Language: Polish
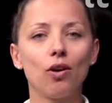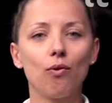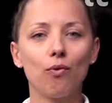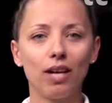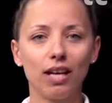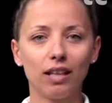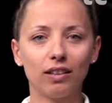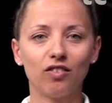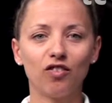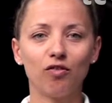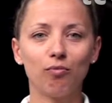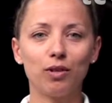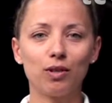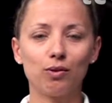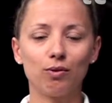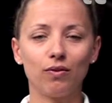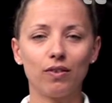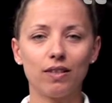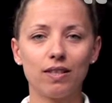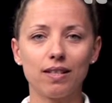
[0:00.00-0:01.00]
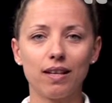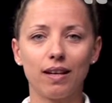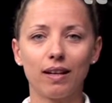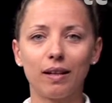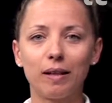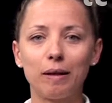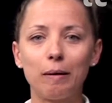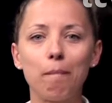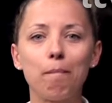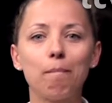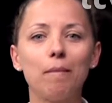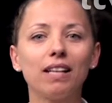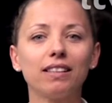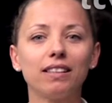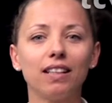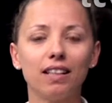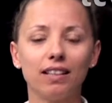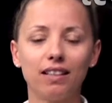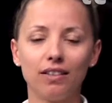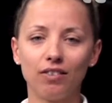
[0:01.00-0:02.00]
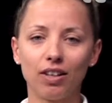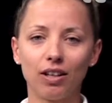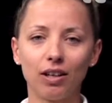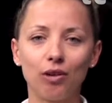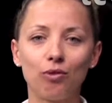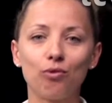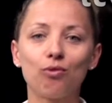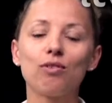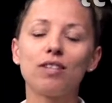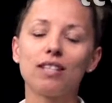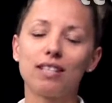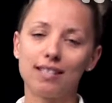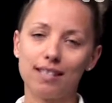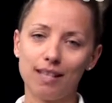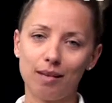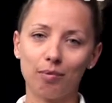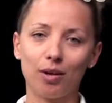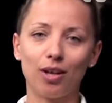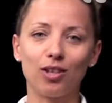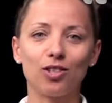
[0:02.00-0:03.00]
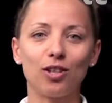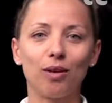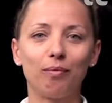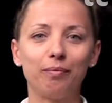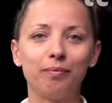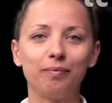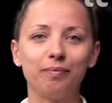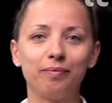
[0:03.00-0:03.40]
się weekend w Mysłowicach. Magdalena Warchoł, zapraszam.